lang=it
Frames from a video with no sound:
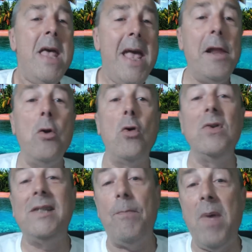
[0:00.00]
Erano
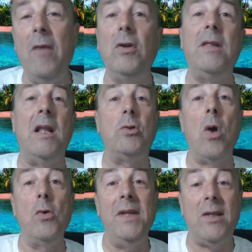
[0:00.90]
consapevoli delle sue
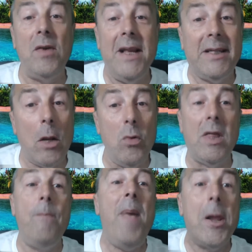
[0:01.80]
condizioni di
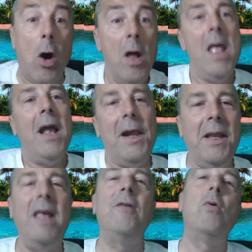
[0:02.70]
salute, però
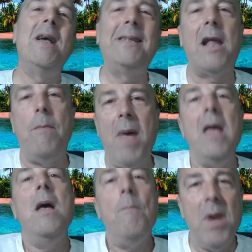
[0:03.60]
credevano che sarebbe
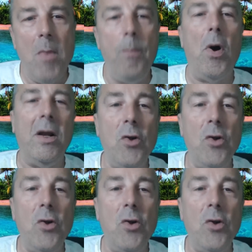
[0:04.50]
prima o poi